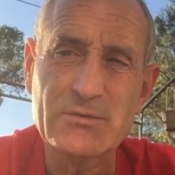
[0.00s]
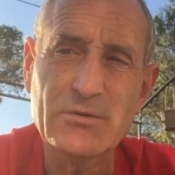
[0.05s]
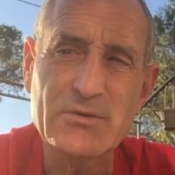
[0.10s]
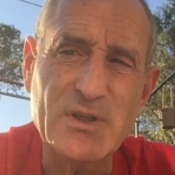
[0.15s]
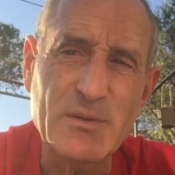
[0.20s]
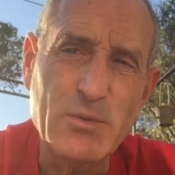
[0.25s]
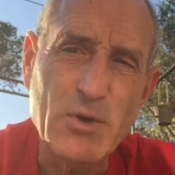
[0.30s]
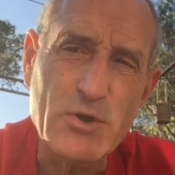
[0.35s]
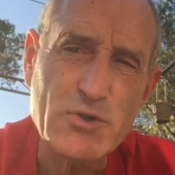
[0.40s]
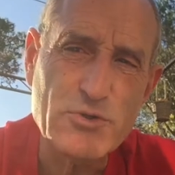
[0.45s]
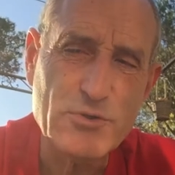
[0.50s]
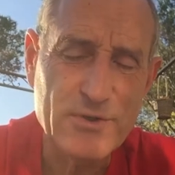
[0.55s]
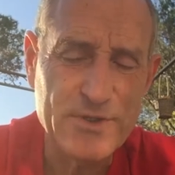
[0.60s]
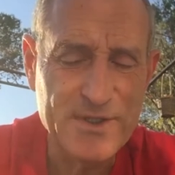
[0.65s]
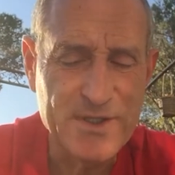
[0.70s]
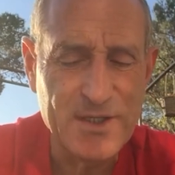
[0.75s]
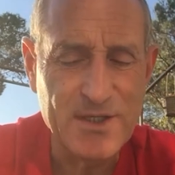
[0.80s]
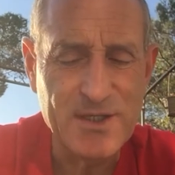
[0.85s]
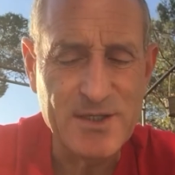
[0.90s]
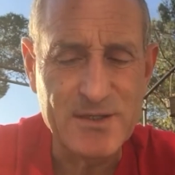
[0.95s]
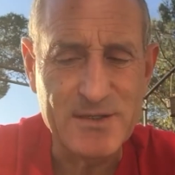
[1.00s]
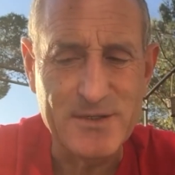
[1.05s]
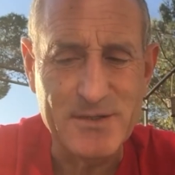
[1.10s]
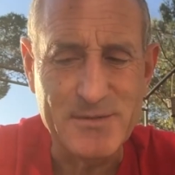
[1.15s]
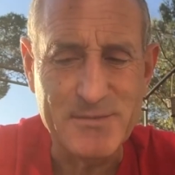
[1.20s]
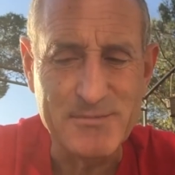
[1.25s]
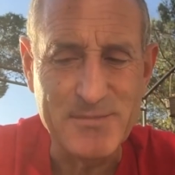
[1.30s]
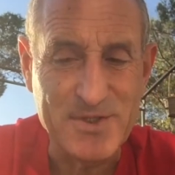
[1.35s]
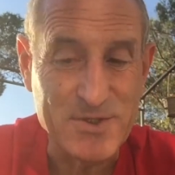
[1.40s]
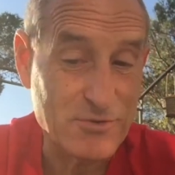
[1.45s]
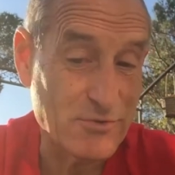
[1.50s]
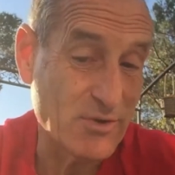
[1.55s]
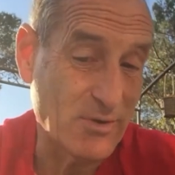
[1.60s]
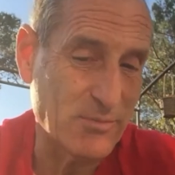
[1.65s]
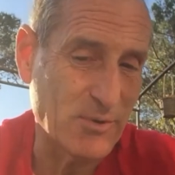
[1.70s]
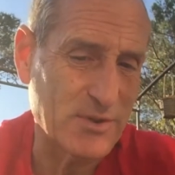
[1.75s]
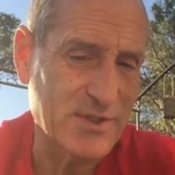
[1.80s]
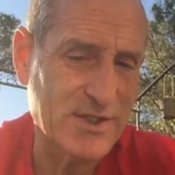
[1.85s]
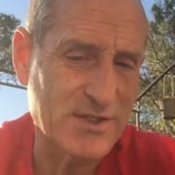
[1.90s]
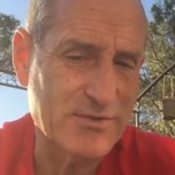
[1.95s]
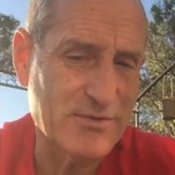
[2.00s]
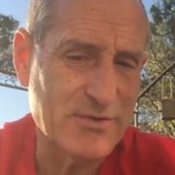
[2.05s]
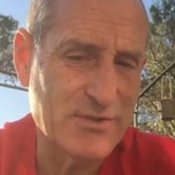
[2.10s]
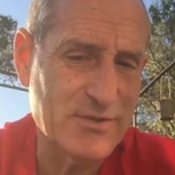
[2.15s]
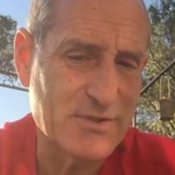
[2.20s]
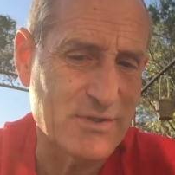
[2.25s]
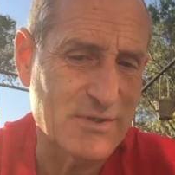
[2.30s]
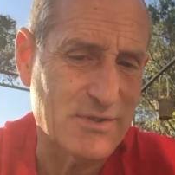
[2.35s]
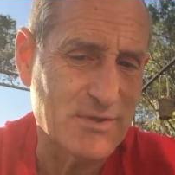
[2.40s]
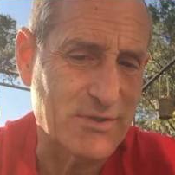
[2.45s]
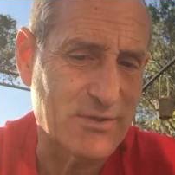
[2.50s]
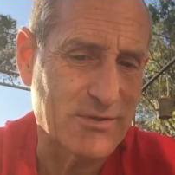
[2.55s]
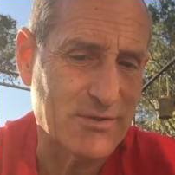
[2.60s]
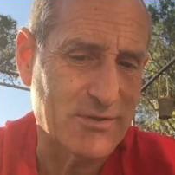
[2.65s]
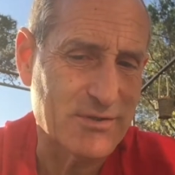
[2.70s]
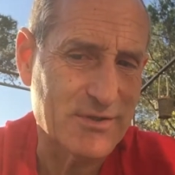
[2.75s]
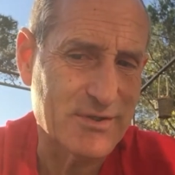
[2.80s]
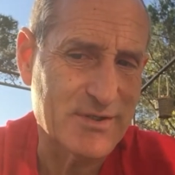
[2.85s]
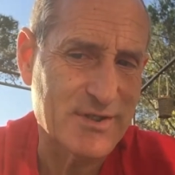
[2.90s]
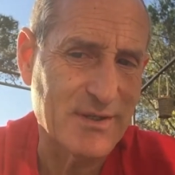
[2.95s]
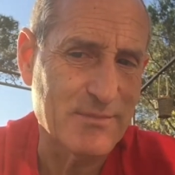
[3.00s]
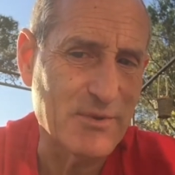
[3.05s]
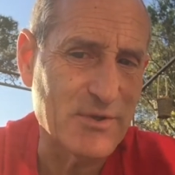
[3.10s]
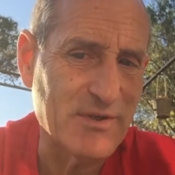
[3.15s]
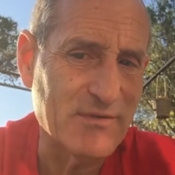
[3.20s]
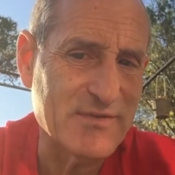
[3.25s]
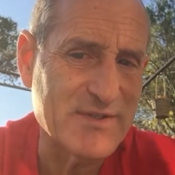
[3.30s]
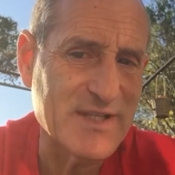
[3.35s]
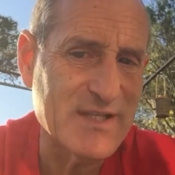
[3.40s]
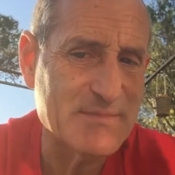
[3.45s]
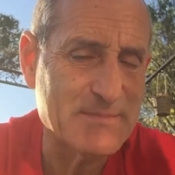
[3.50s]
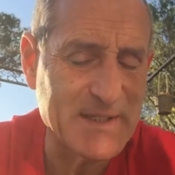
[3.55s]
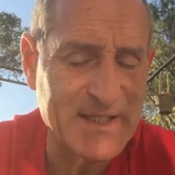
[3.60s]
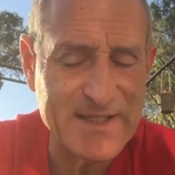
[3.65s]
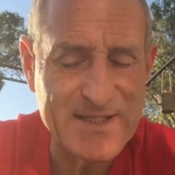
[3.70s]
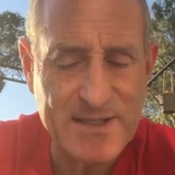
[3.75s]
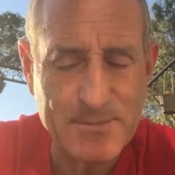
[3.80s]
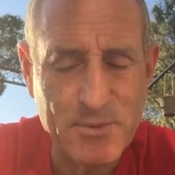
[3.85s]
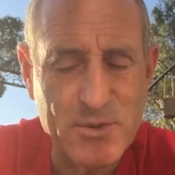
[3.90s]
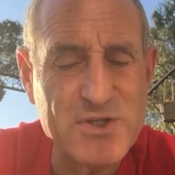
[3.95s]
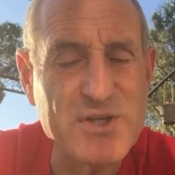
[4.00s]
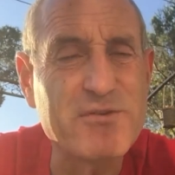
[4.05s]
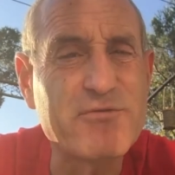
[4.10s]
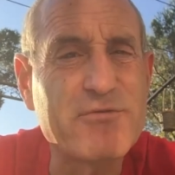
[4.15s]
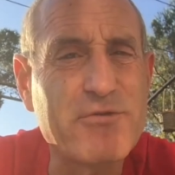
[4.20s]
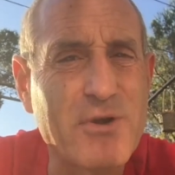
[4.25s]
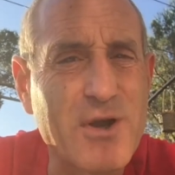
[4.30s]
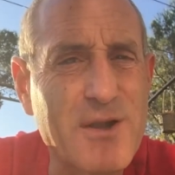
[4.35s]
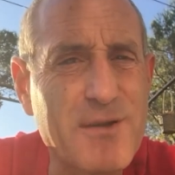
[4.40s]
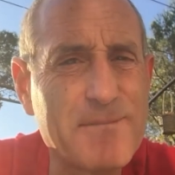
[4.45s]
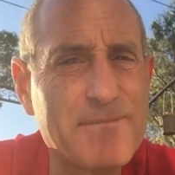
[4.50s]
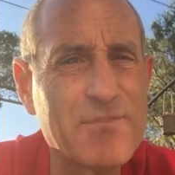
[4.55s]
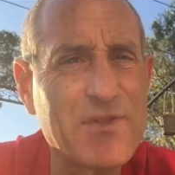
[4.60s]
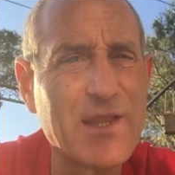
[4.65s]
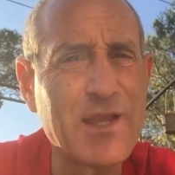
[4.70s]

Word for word: Donc d'abord, je lui dis, euh, mais je suis en processus, euh, c'est un peu difficile, peut-être la prochaine fois.